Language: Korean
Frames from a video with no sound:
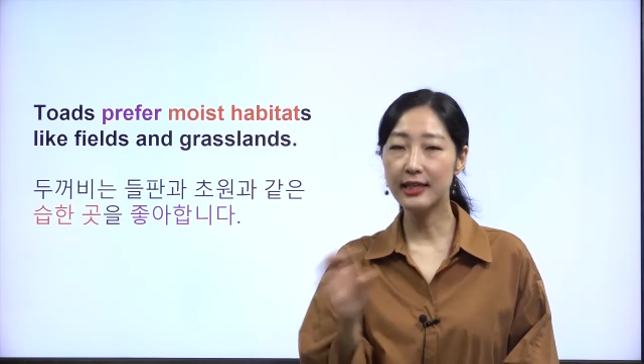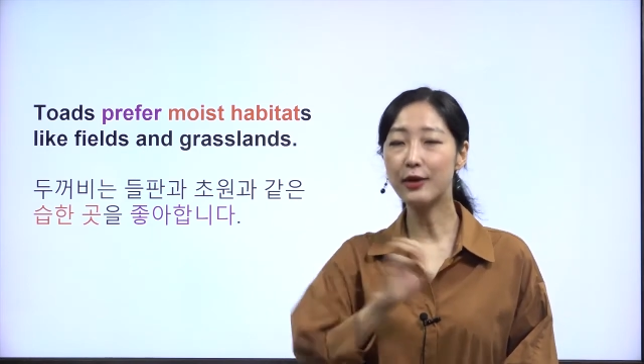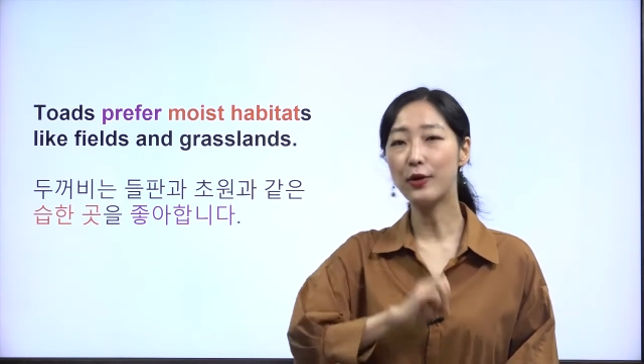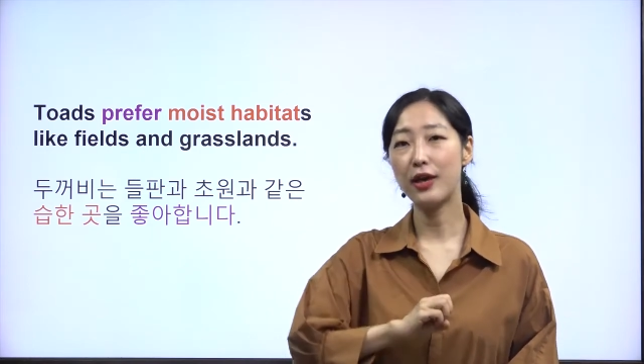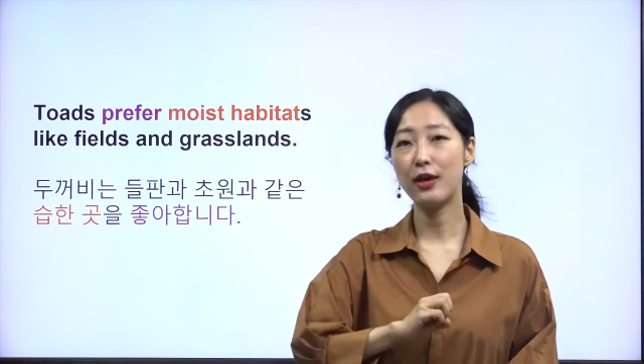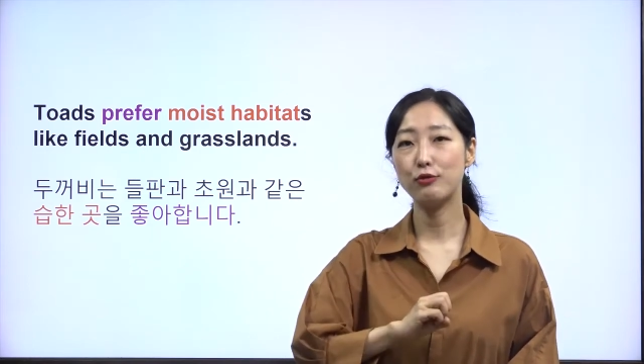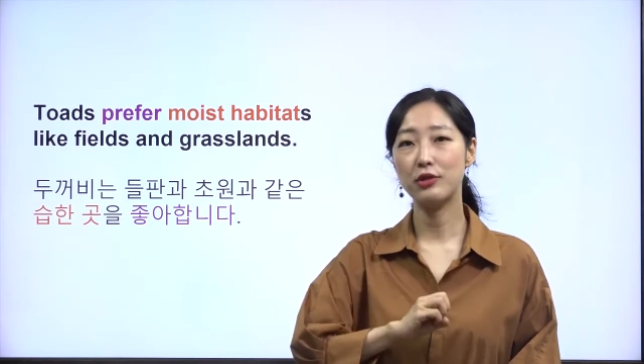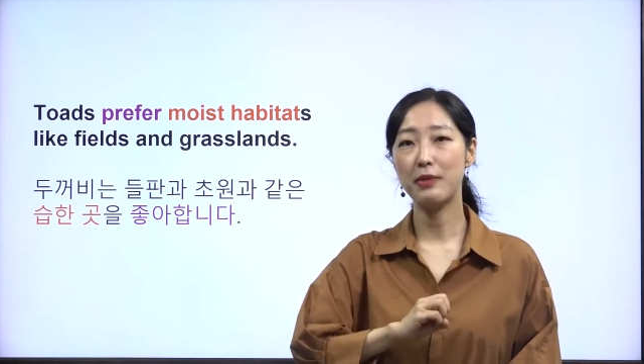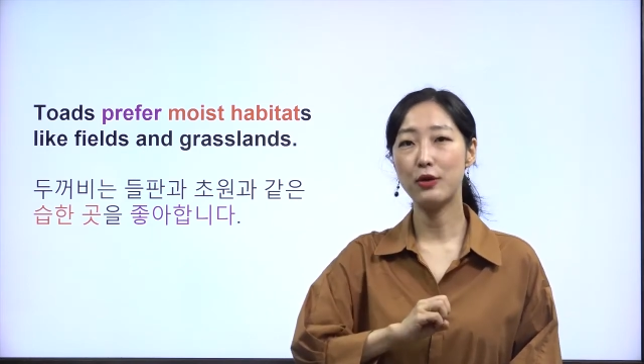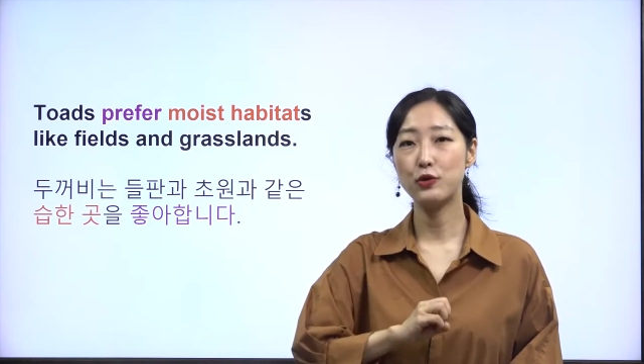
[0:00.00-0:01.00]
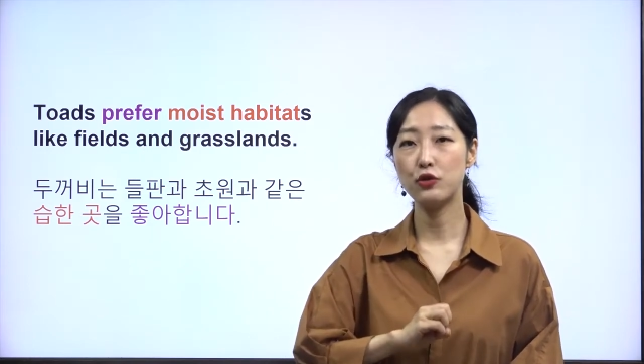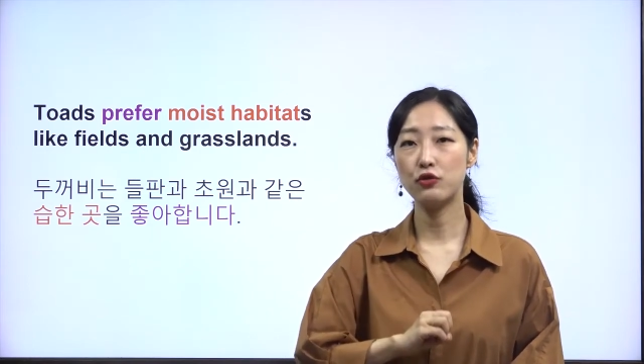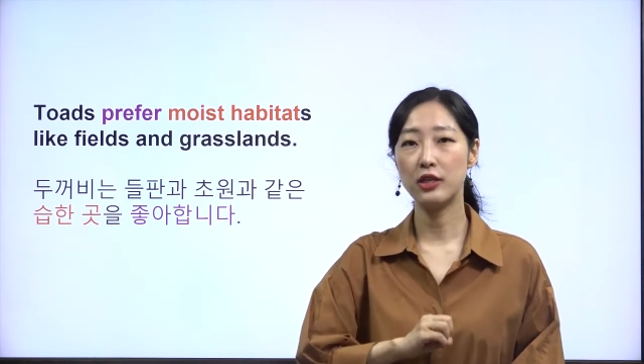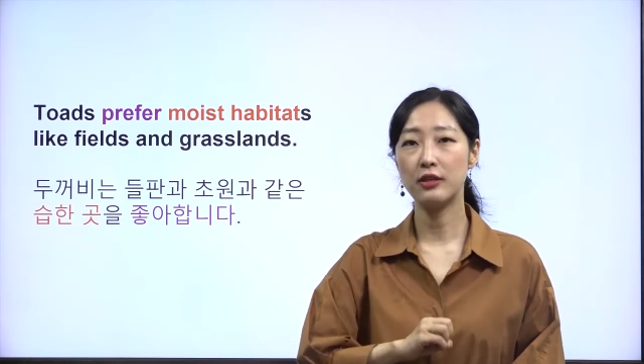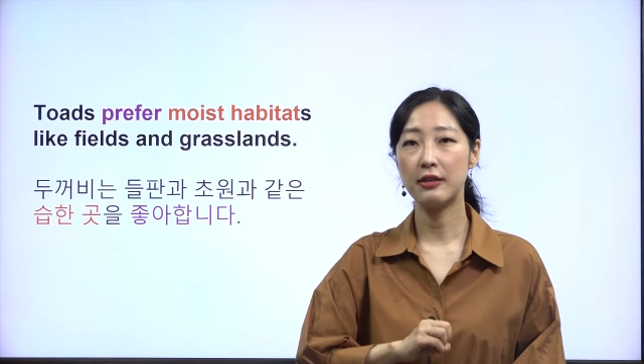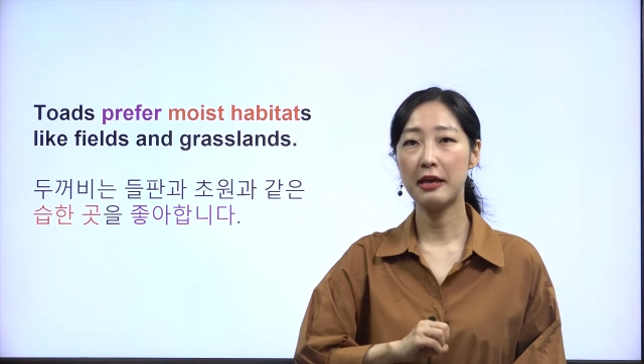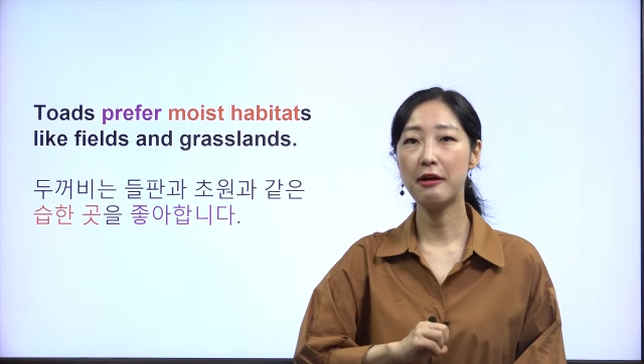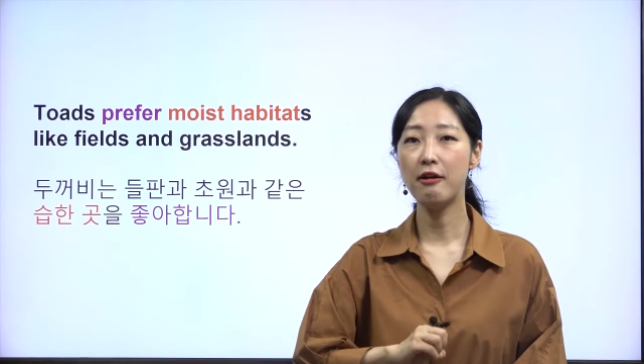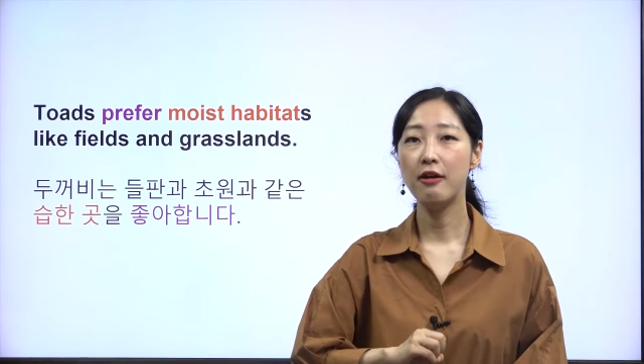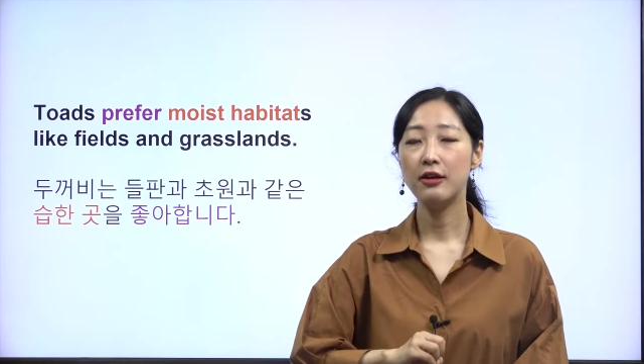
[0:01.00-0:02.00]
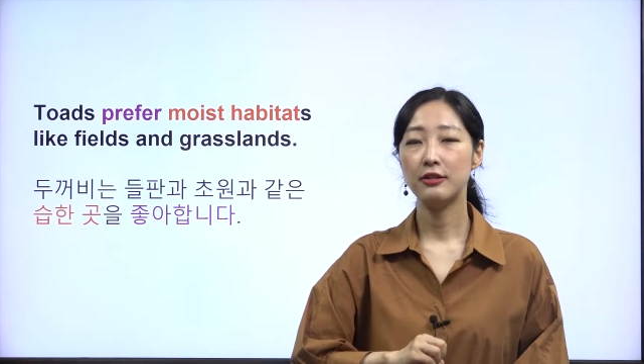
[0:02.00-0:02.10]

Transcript: 이렇게 우리말을 쓸 수 있는데요.